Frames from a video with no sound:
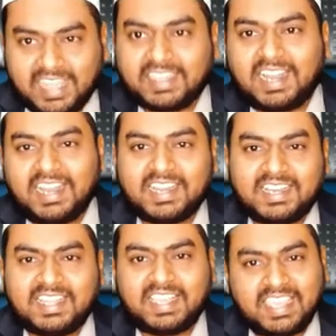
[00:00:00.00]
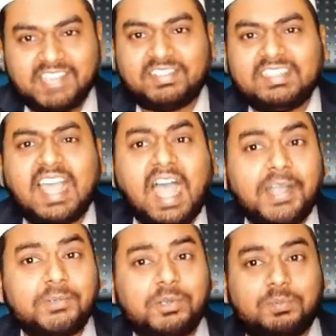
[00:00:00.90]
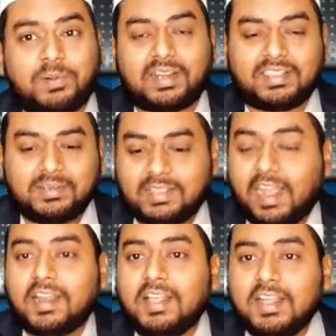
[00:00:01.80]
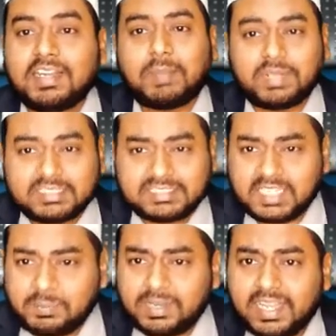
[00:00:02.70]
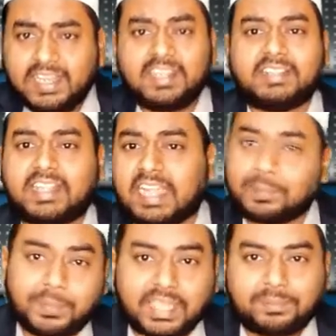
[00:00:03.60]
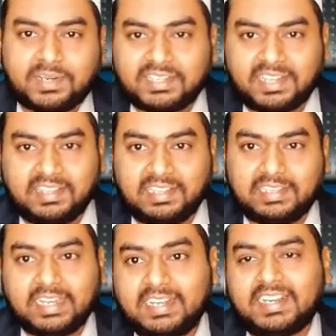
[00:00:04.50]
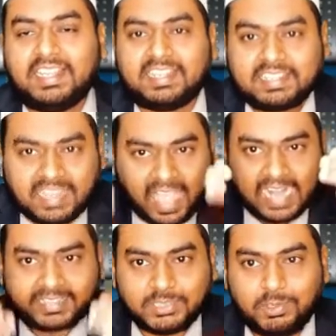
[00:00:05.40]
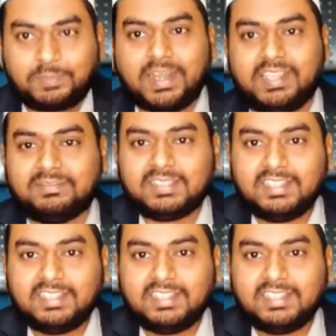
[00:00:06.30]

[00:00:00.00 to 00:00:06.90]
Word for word: அதனால என்ன ஈ வந்து அருவறுப்பானது என்றுதான் நமக்கு சிறு பிள்ளையிலிருந்தே கற்பிக்கப்படுகிறது என்று அடுத்த ஒரு படி